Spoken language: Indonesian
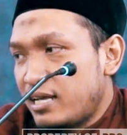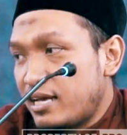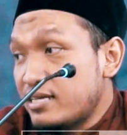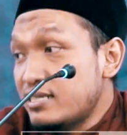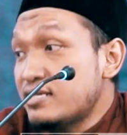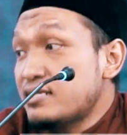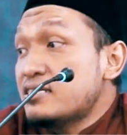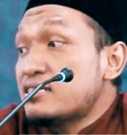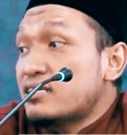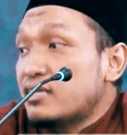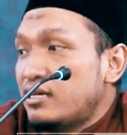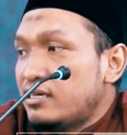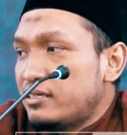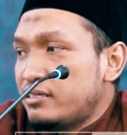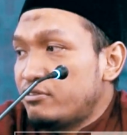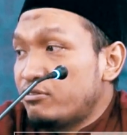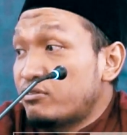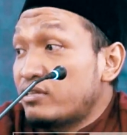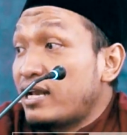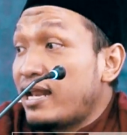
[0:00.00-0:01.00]
Saya nyesel
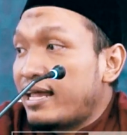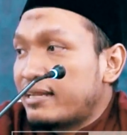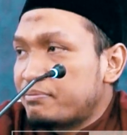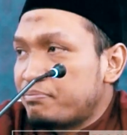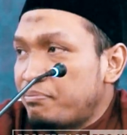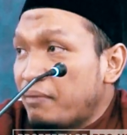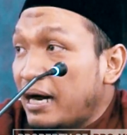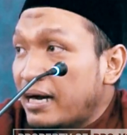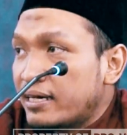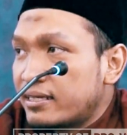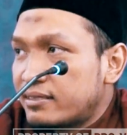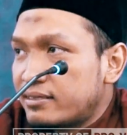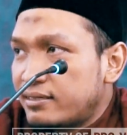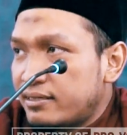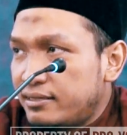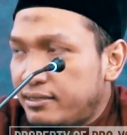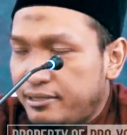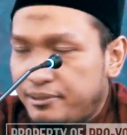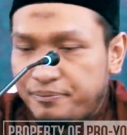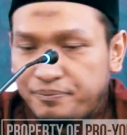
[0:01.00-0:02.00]
itu telat banget.
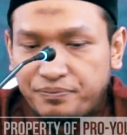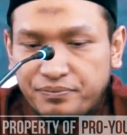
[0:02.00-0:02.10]
Gitu.